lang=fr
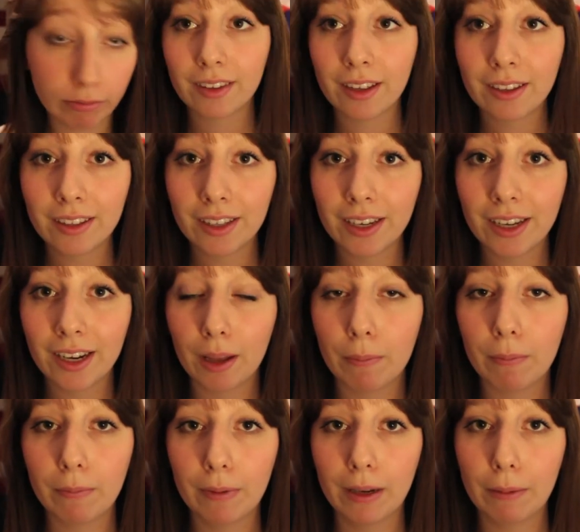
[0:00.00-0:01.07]
5
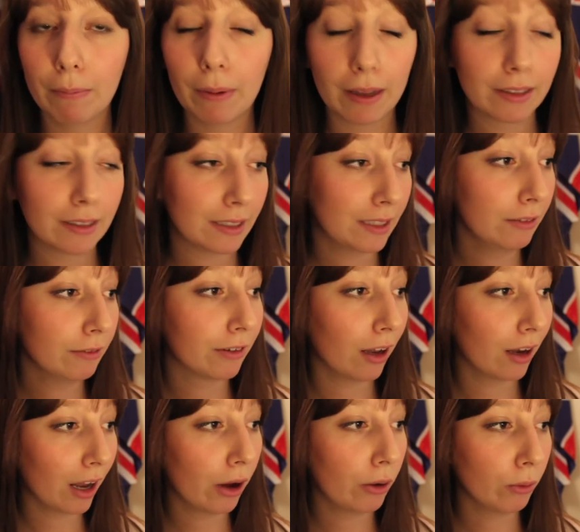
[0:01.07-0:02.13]
les parties,
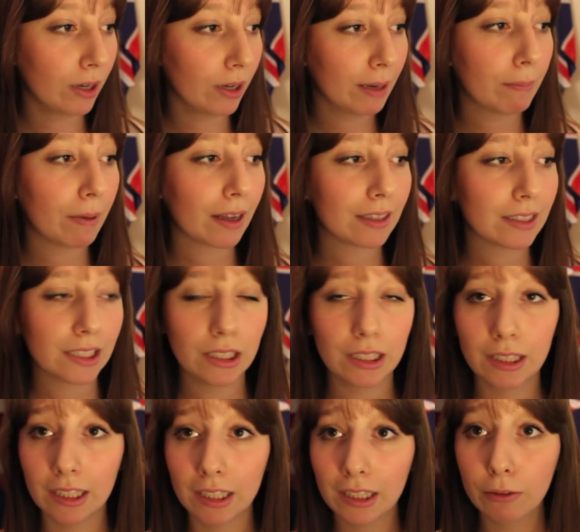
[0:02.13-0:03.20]
enfin là où les parties
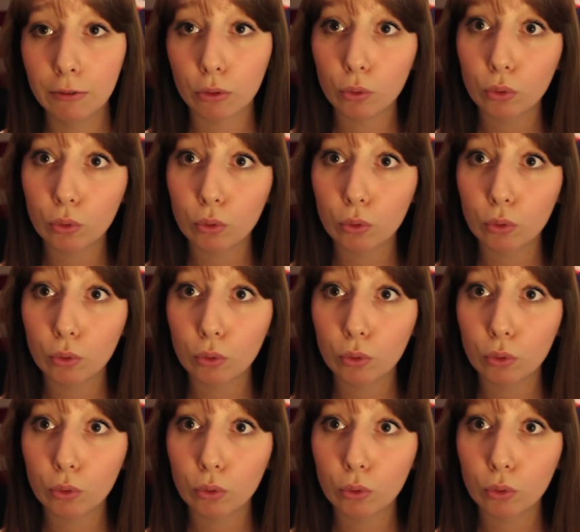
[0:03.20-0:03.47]
des livres